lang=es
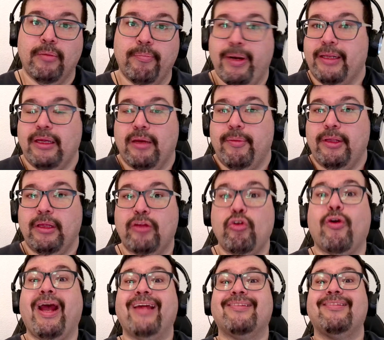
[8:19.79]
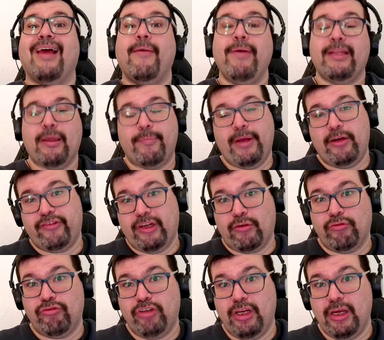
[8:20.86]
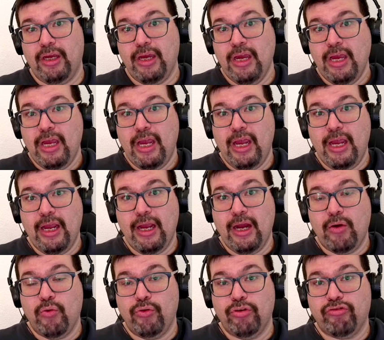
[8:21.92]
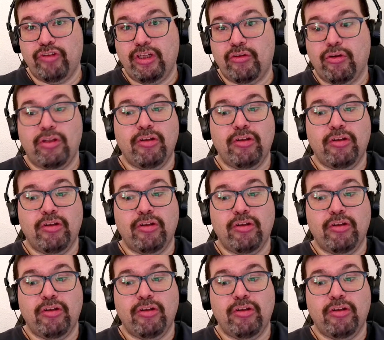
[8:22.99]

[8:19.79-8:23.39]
Prácticamente todo. Casabe también se consigue en algunos sitios.